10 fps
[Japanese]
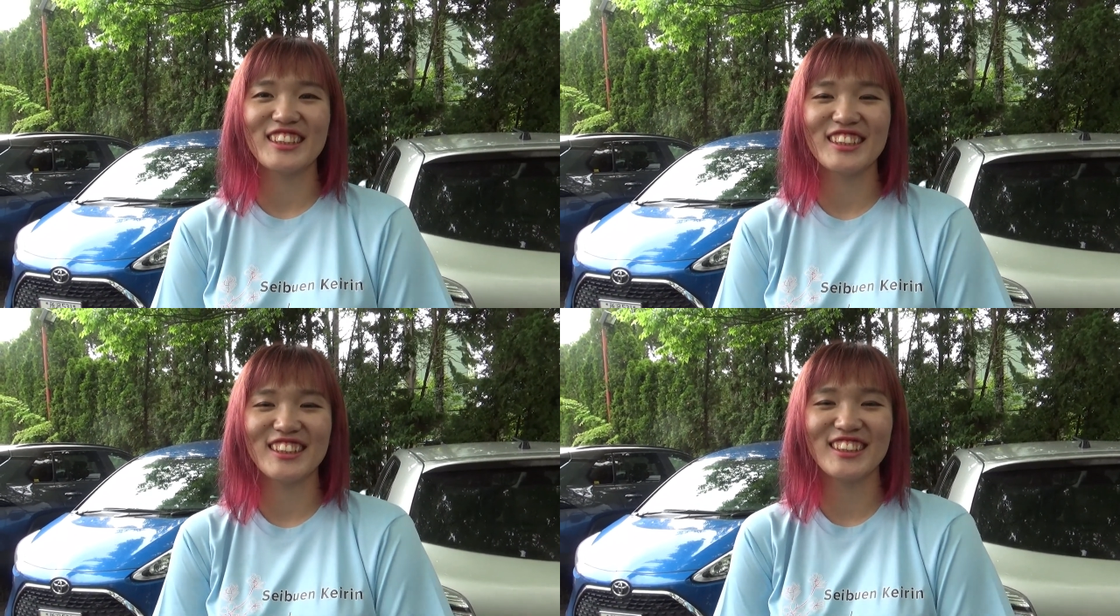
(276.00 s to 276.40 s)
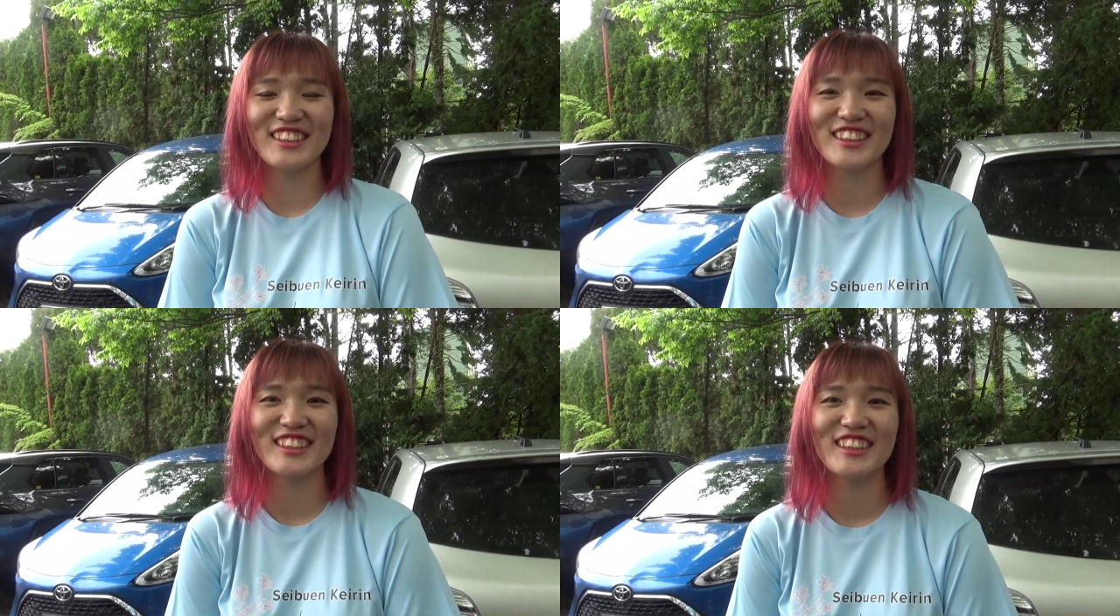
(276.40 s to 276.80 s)
明日の
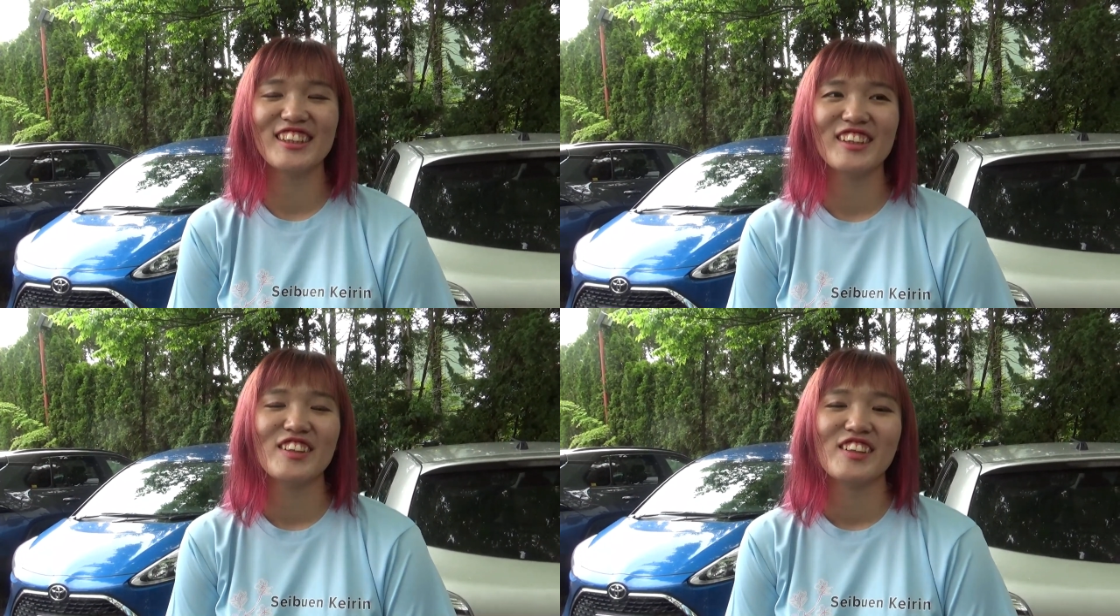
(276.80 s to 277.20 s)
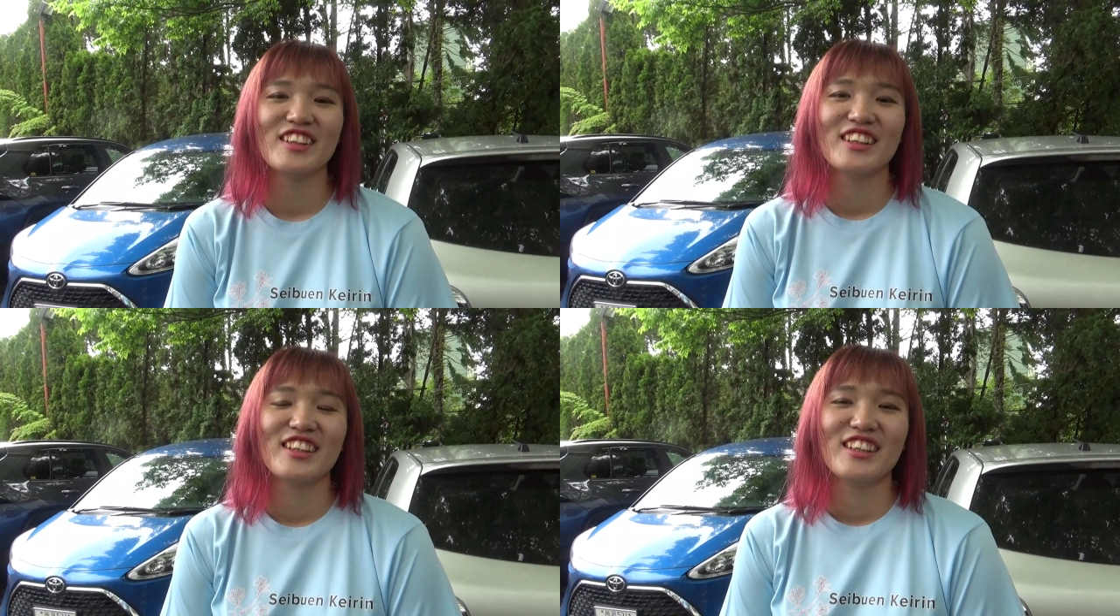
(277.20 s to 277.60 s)
メンバー見てどうで
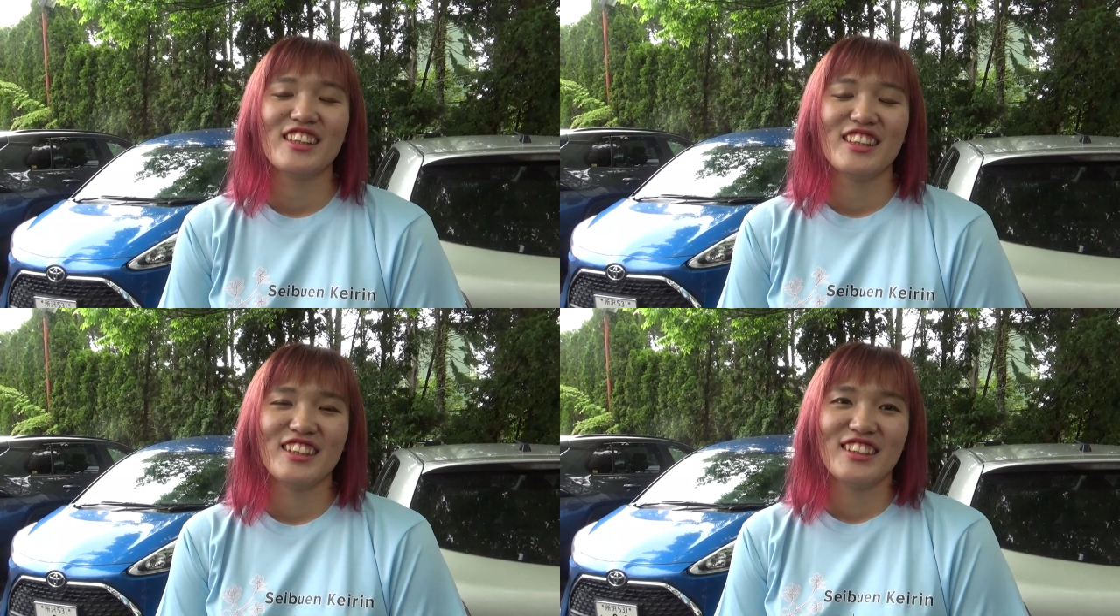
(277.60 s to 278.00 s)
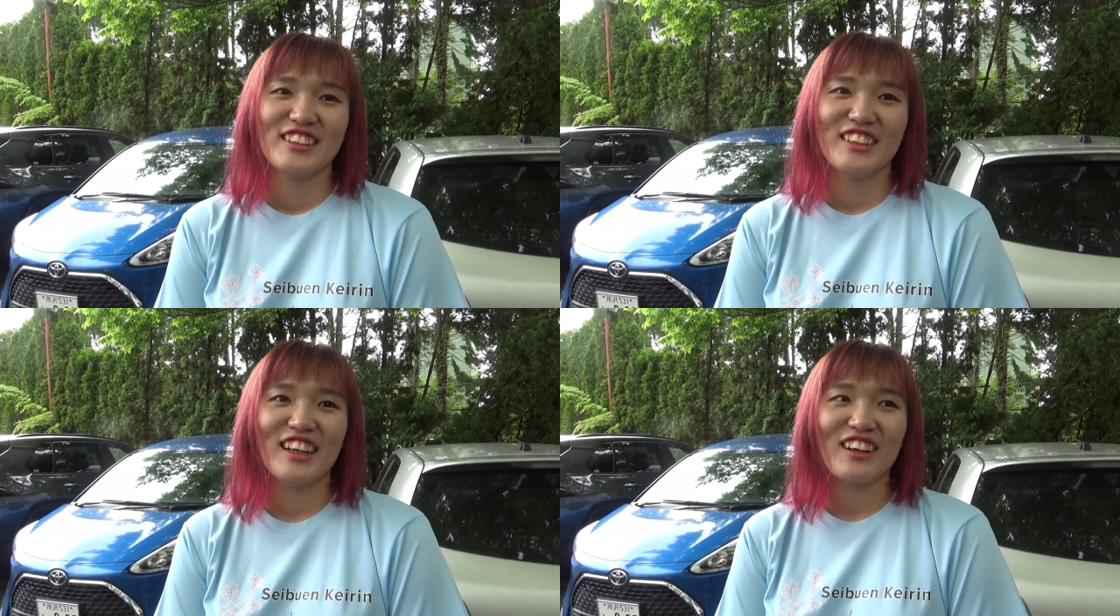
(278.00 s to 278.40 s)
すか
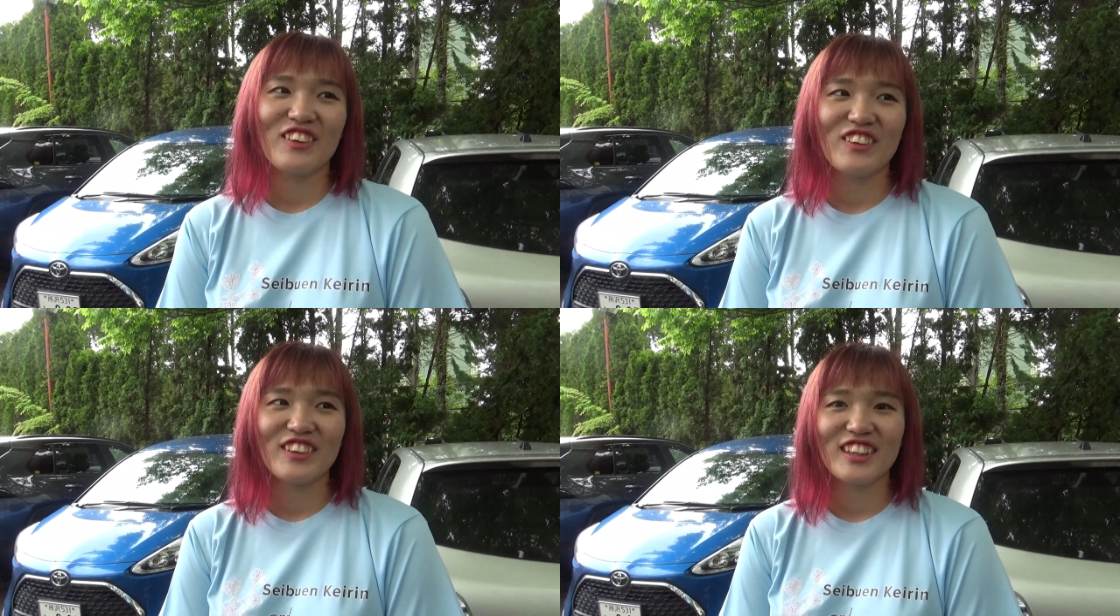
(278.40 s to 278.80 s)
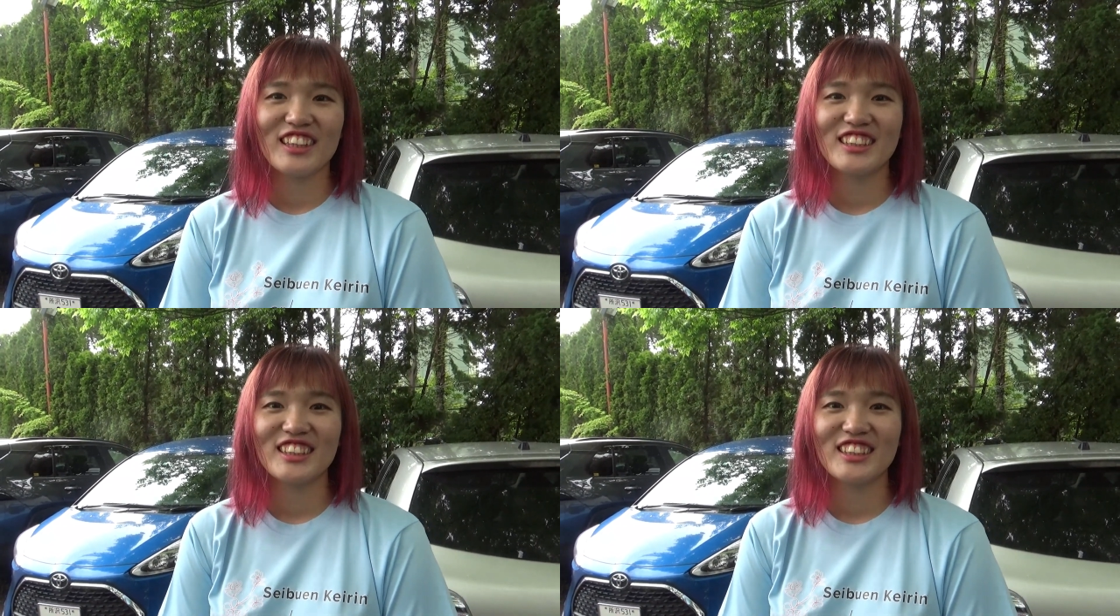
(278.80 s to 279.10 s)
あ今回、